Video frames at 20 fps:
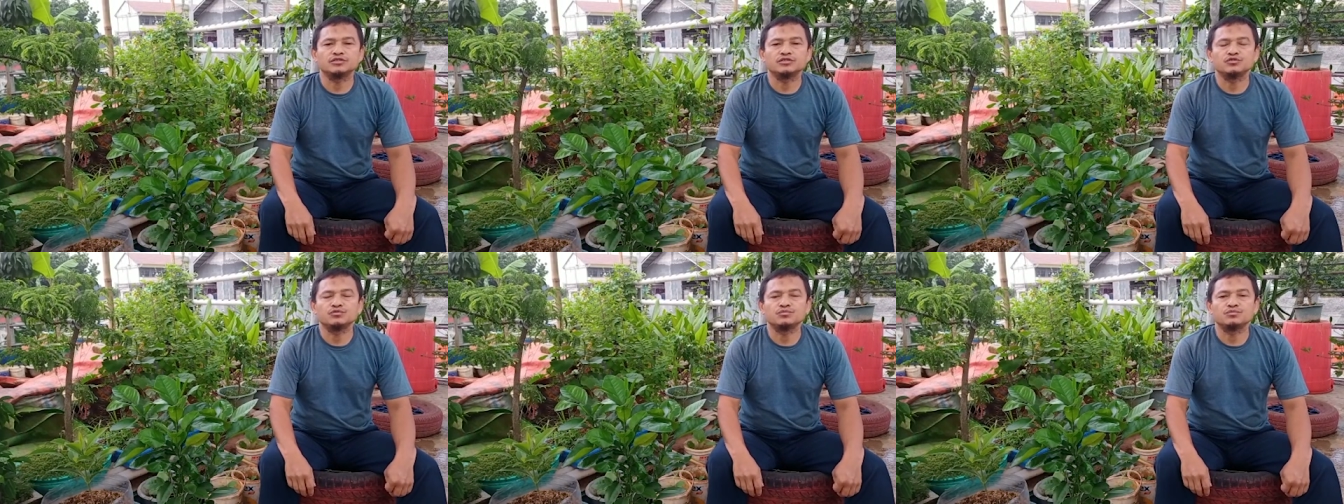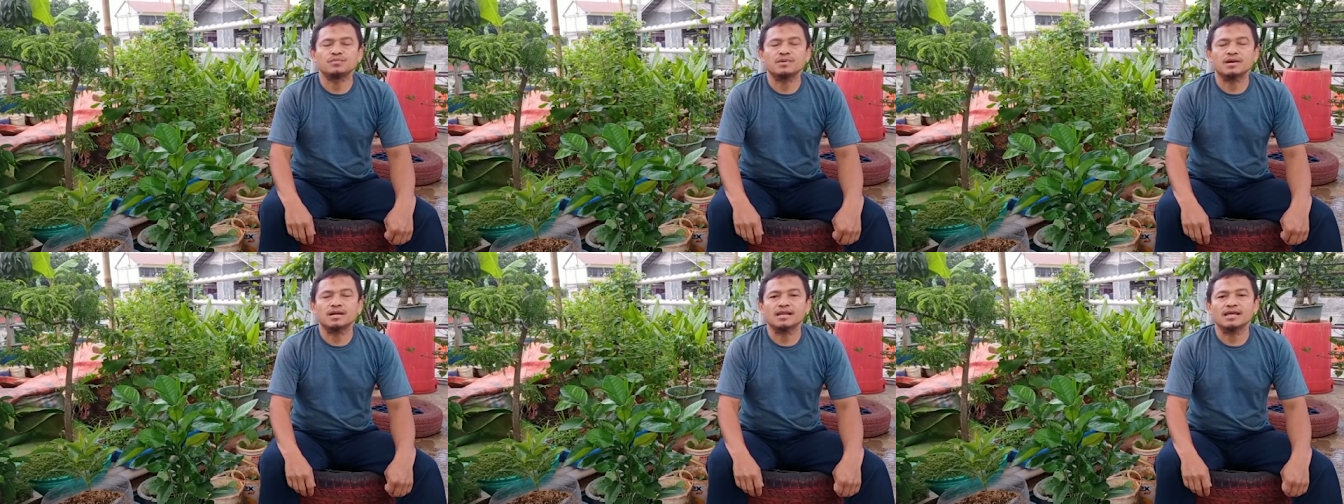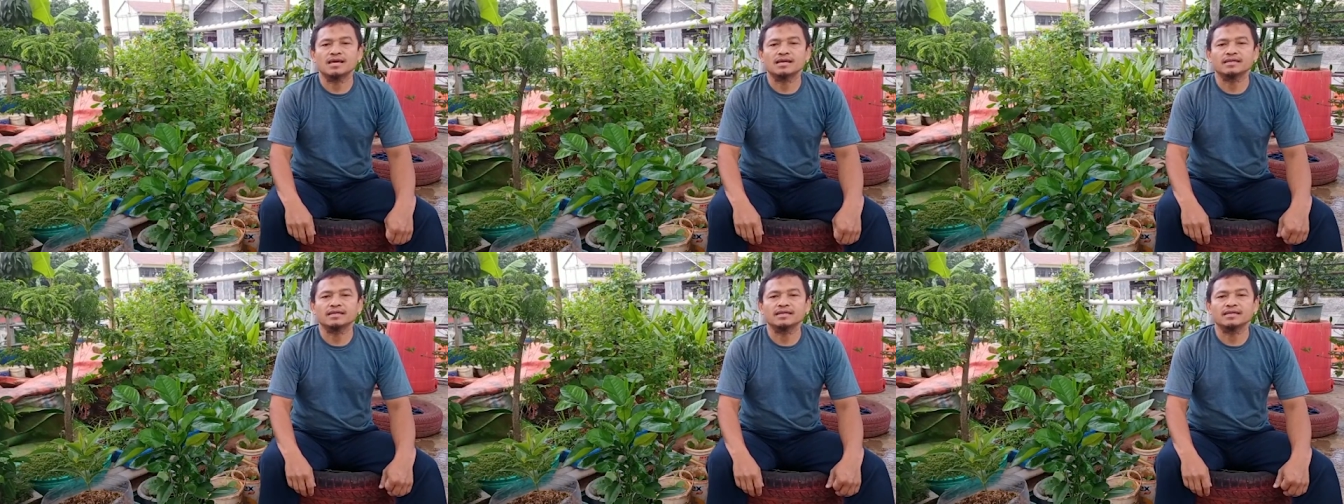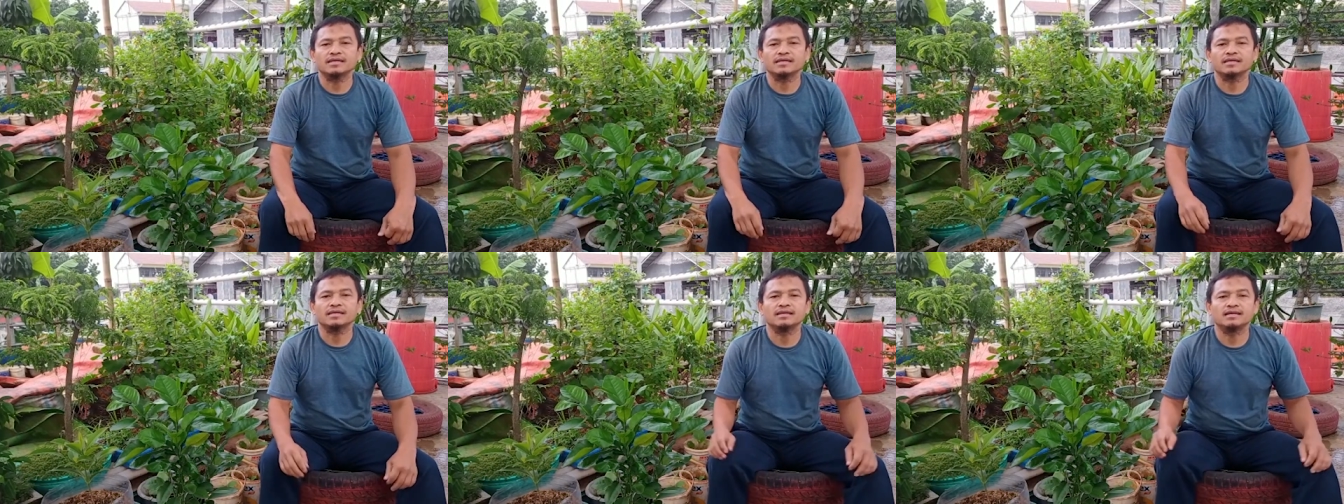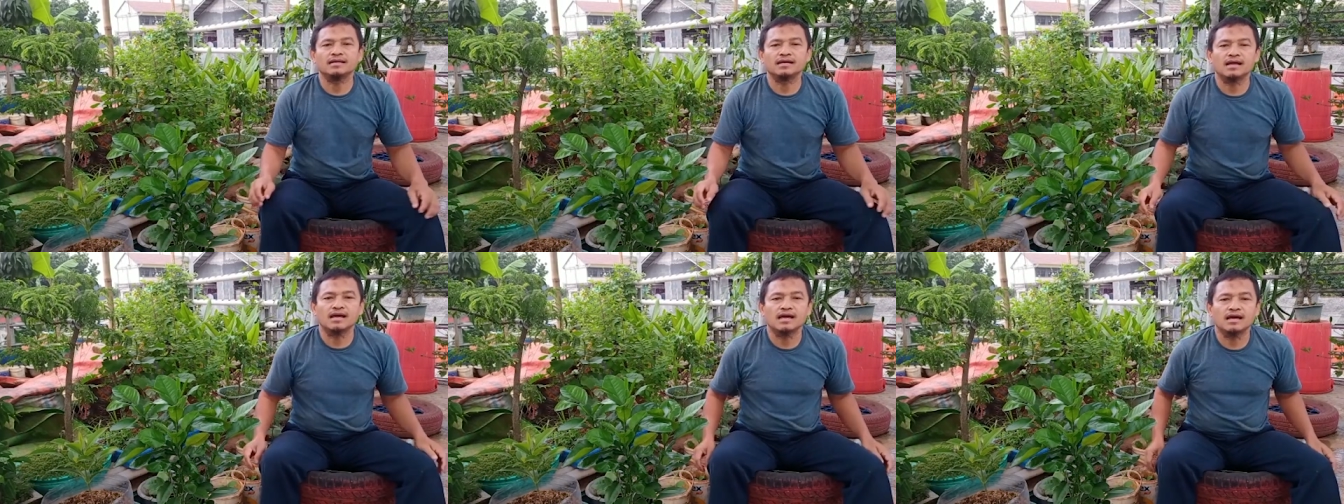jumpa lagi
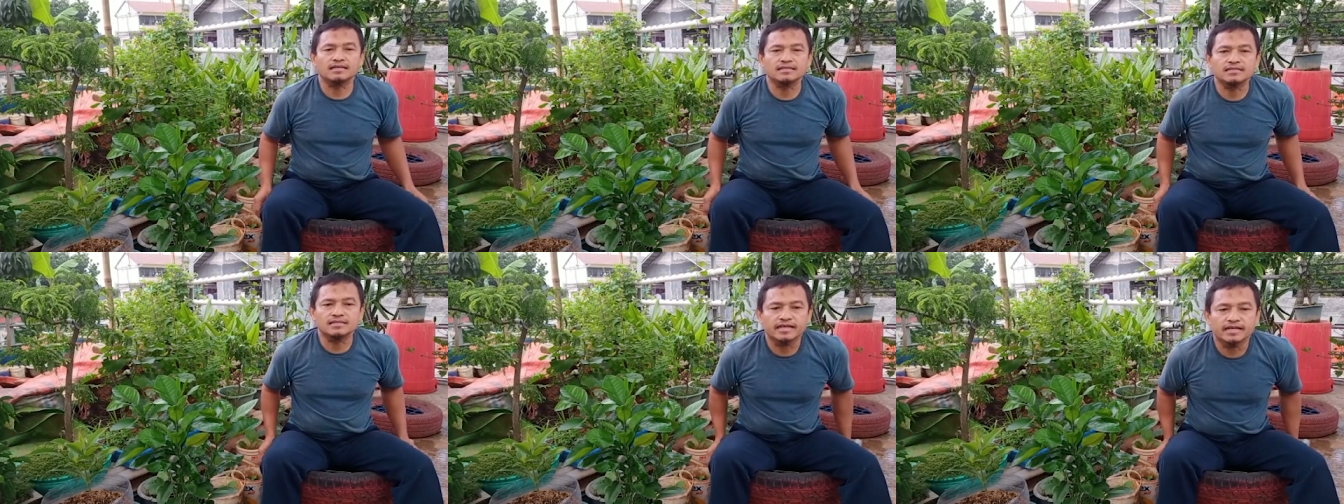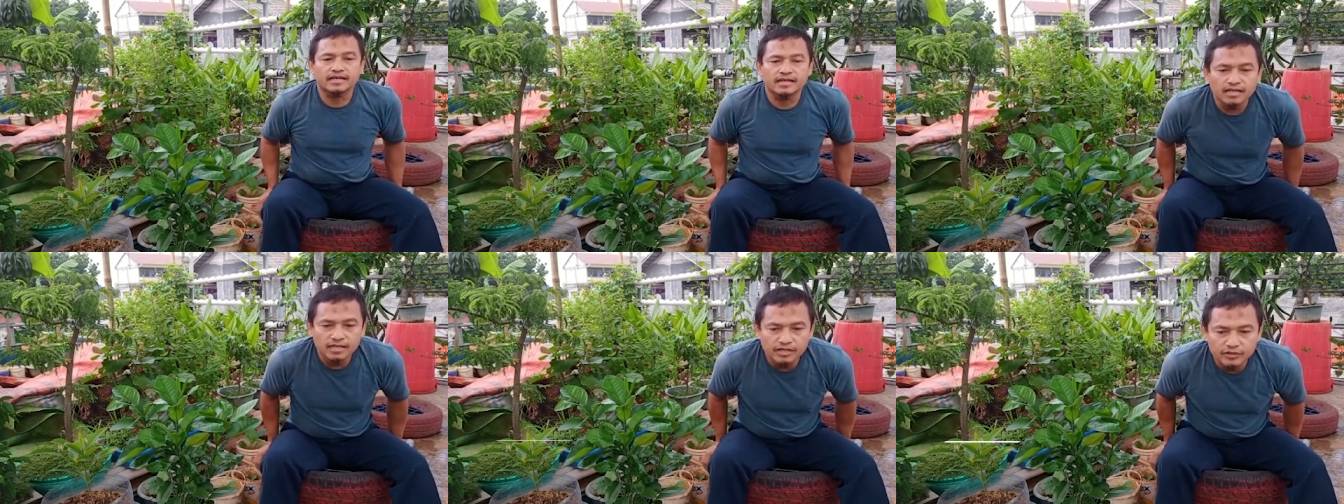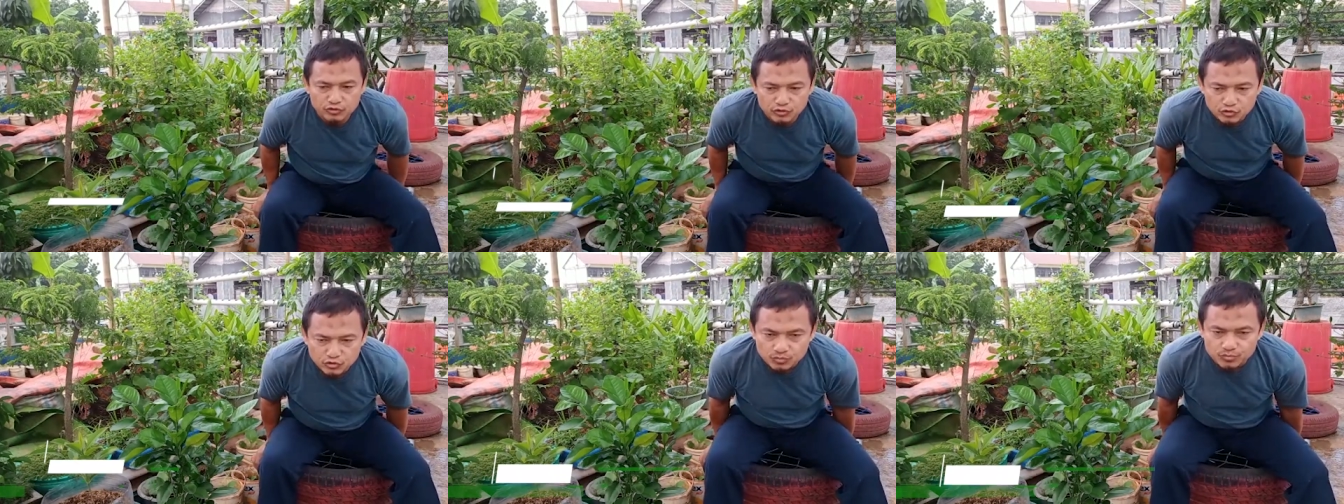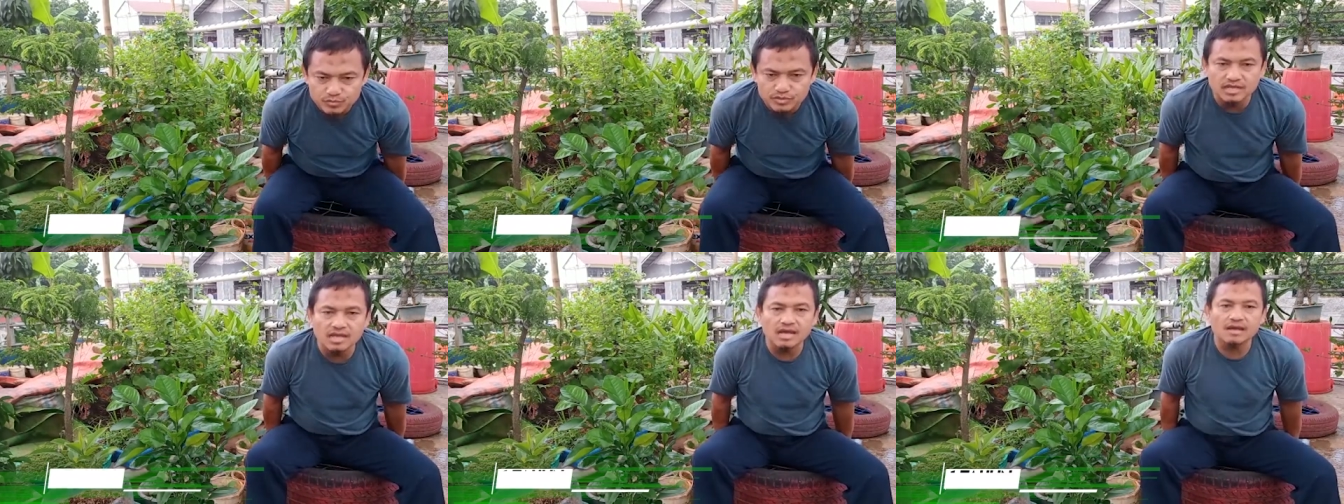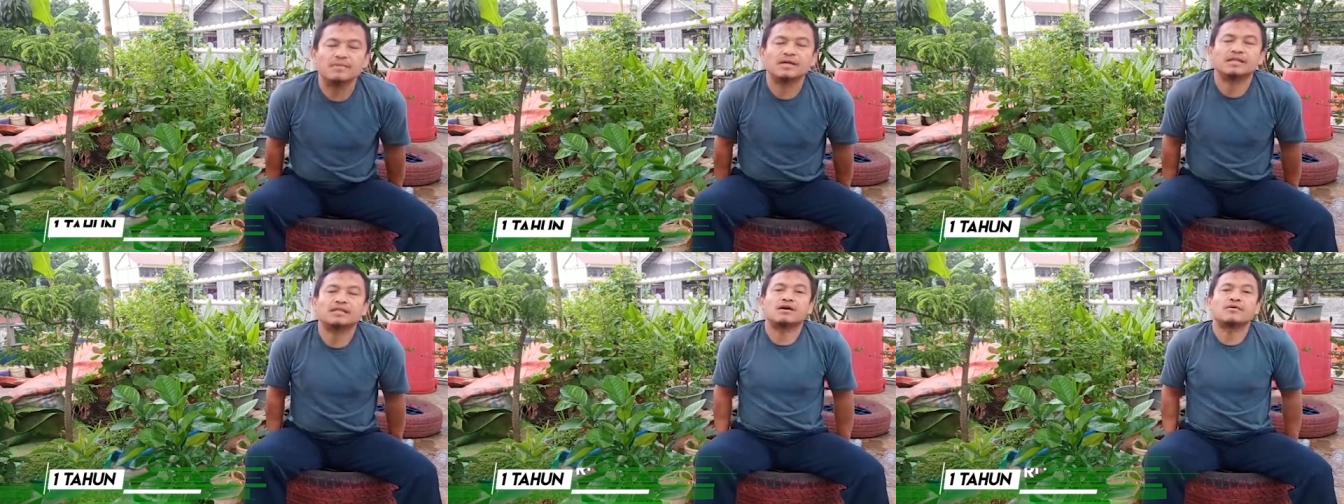dengan channel YouTube
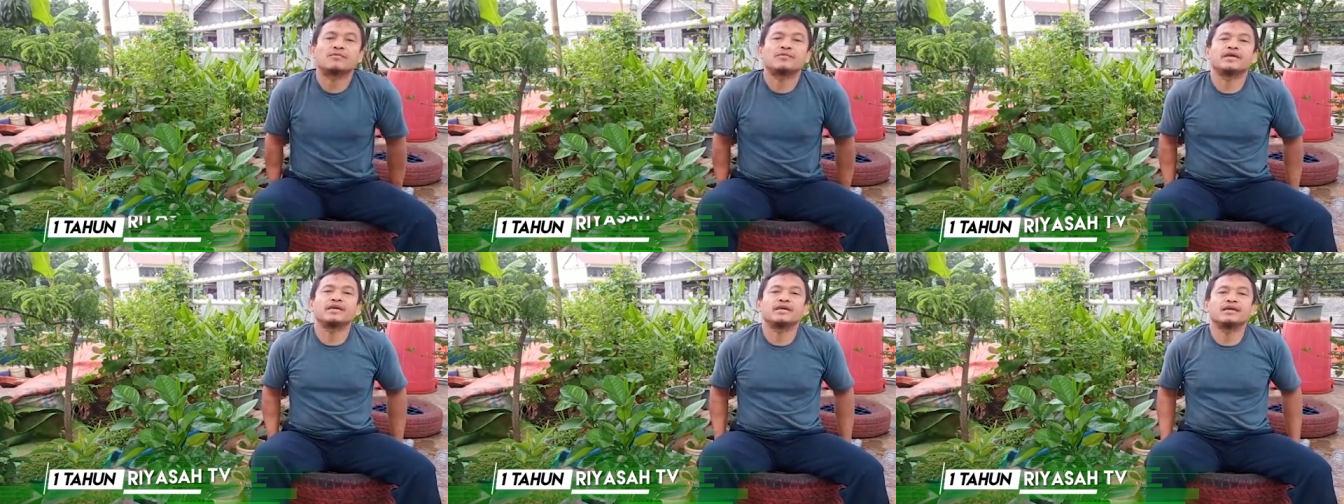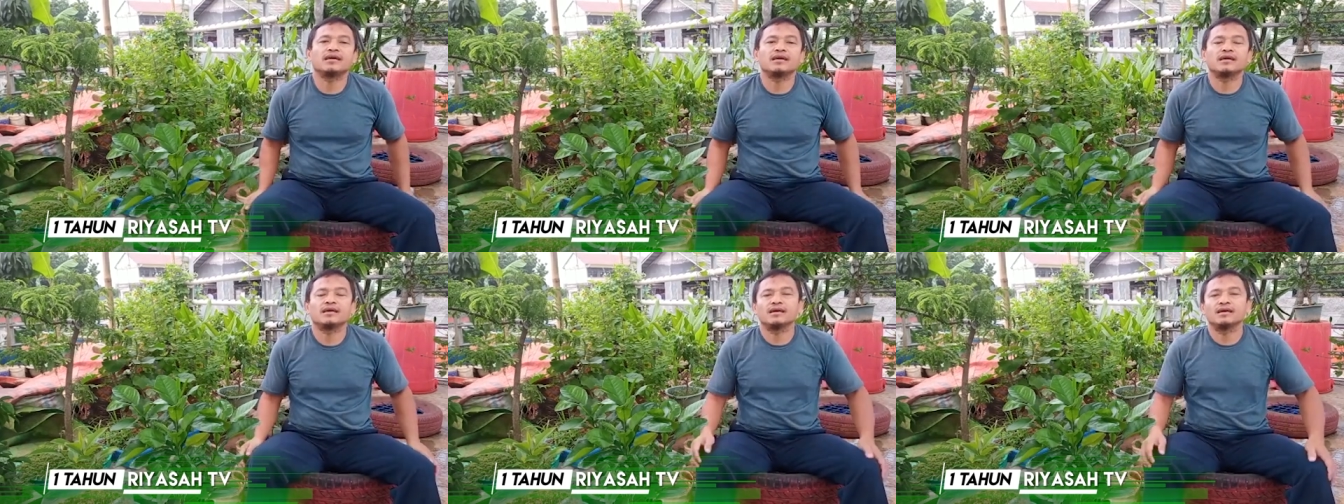Sahabat Awing.